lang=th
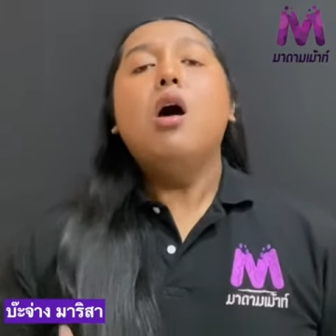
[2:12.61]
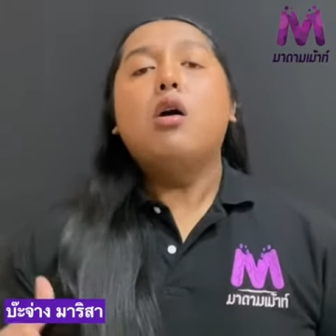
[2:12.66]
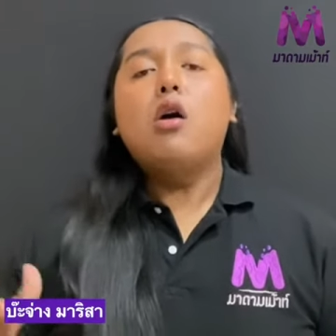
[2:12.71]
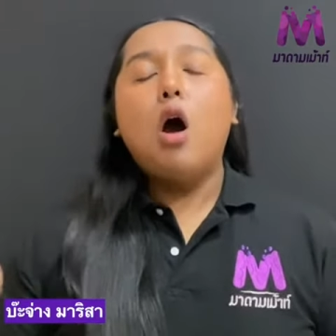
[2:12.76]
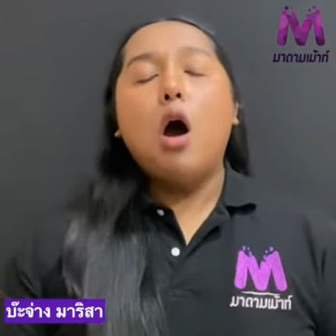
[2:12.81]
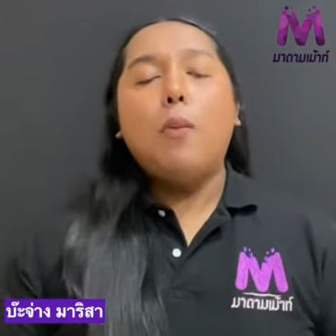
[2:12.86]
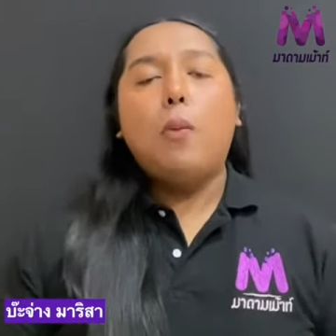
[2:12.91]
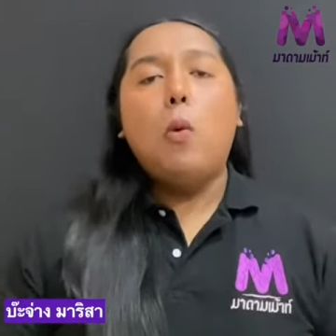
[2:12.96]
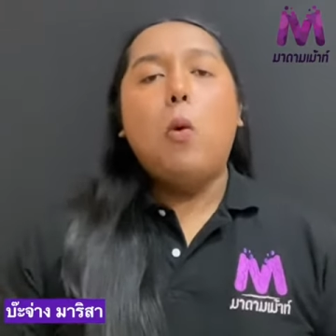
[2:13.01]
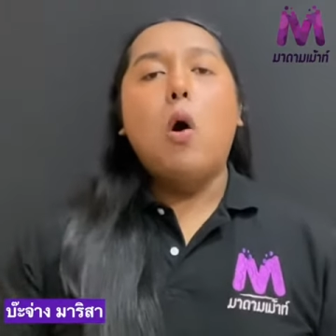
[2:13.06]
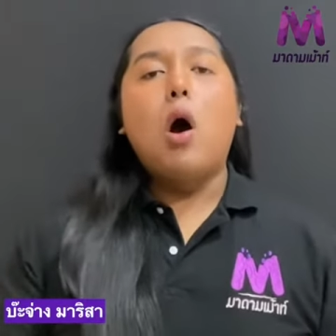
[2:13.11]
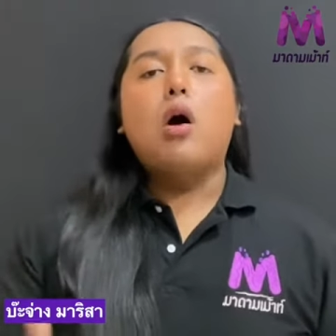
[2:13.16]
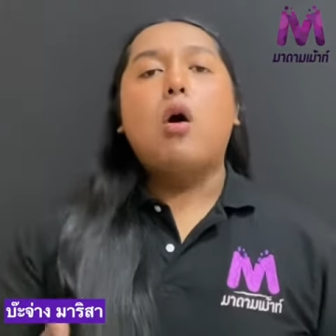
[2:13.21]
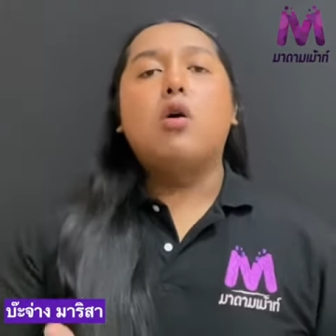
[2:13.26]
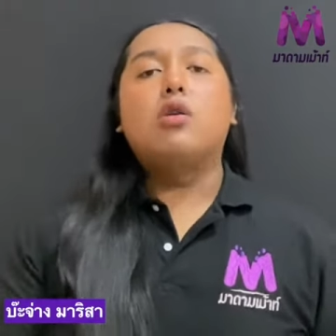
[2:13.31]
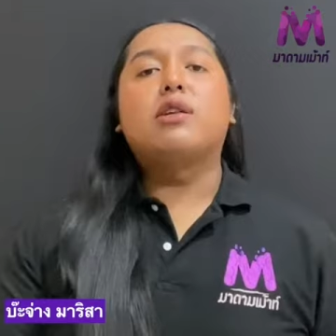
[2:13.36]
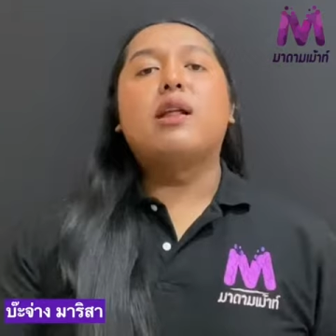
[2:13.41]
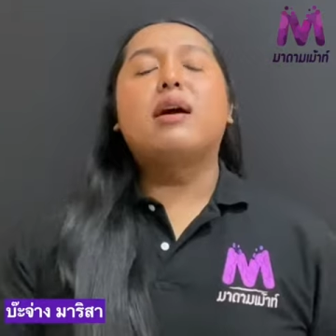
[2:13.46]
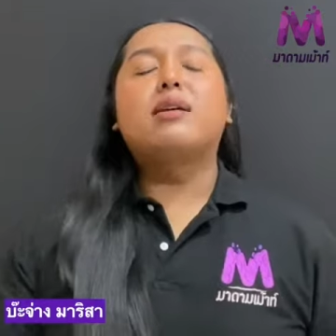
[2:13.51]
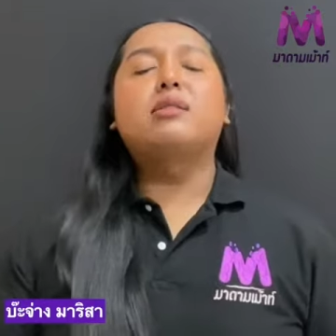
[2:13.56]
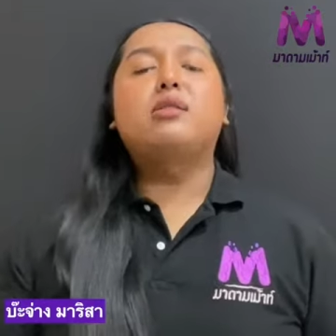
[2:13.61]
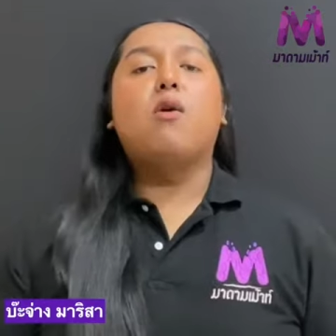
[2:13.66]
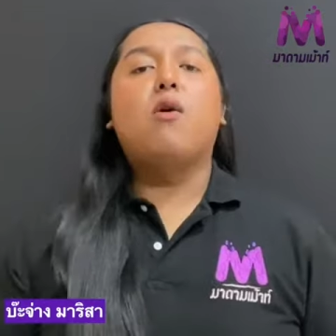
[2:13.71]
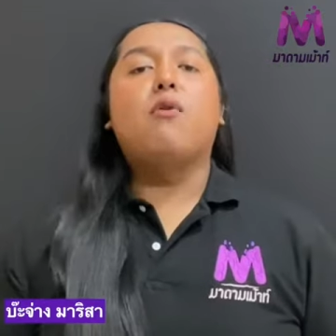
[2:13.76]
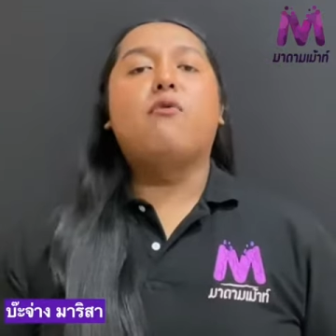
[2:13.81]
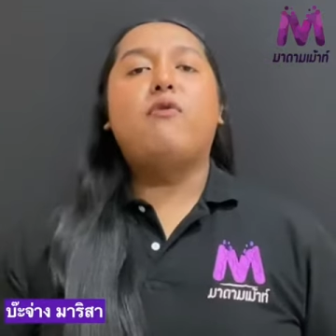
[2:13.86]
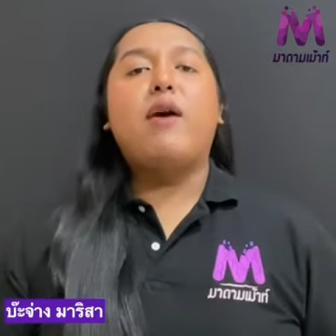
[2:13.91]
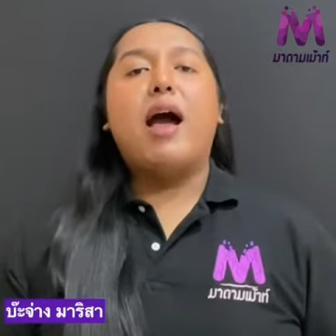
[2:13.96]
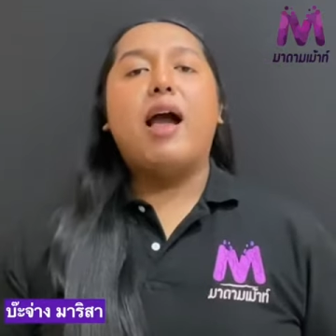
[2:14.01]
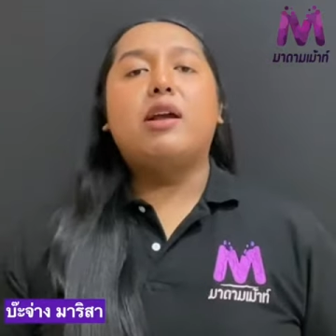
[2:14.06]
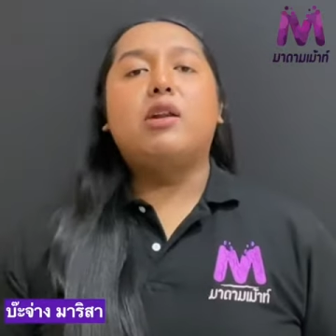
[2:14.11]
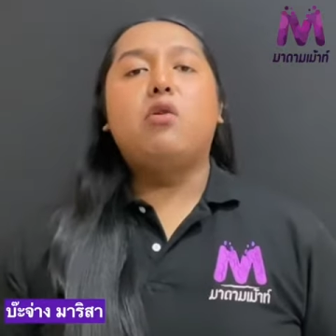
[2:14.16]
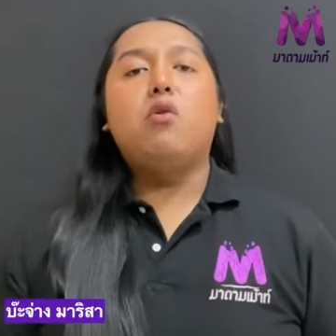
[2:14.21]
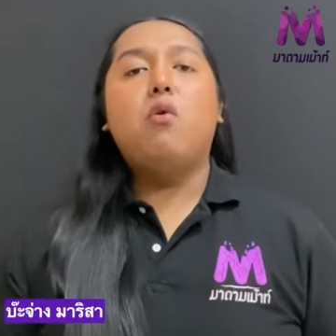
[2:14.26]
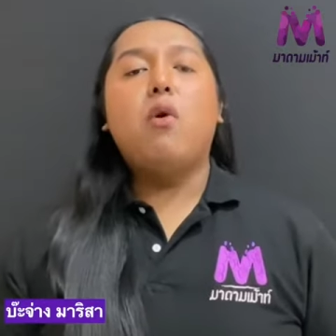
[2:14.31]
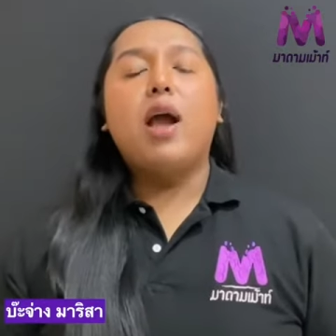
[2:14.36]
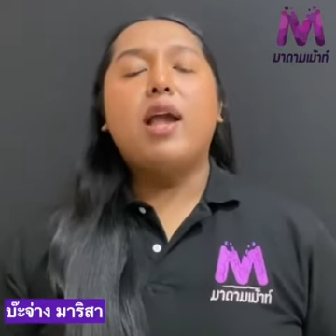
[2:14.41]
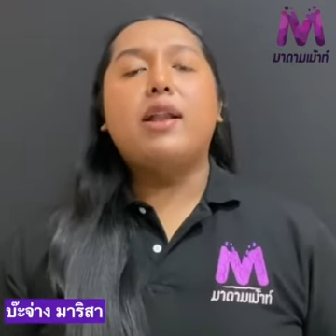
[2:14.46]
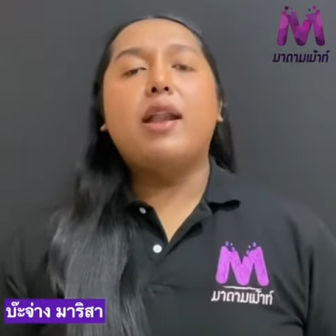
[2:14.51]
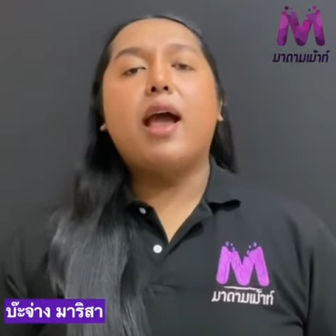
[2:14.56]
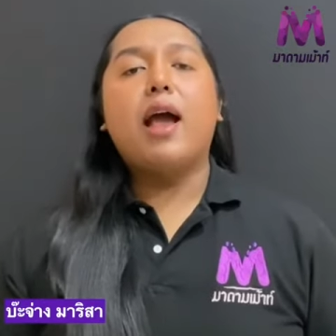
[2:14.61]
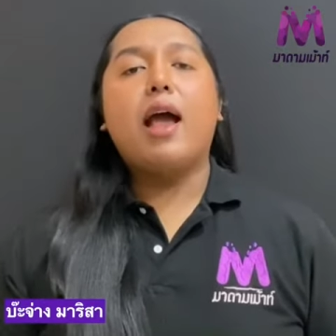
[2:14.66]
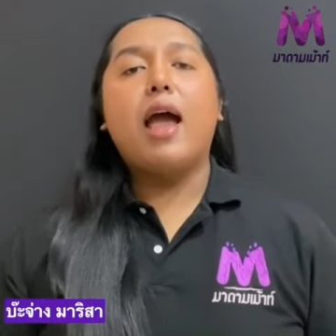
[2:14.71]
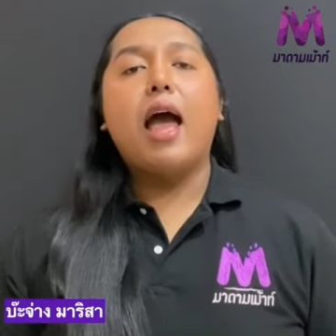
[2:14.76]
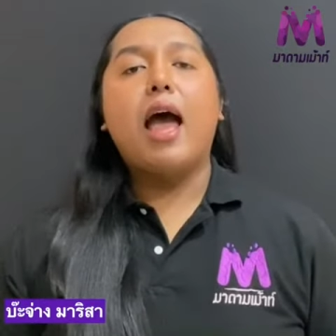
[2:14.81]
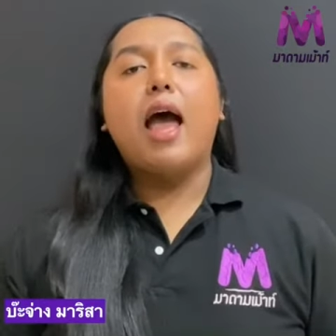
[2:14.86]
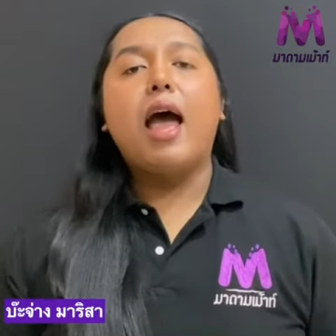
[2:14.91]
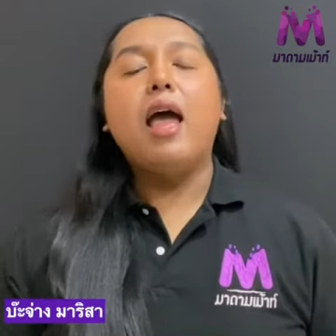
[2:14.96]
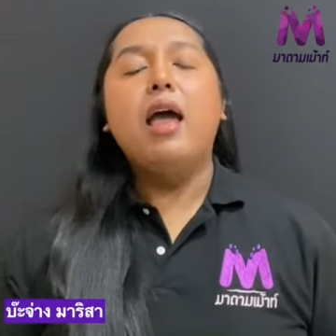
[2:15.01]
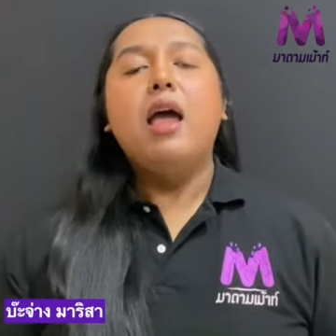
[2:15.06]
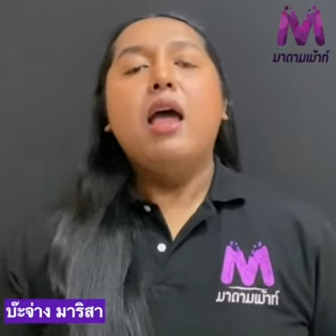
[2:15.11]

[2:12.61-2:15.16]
ครอบครัวของทั้งสองฝ่ายด้วยนะคะ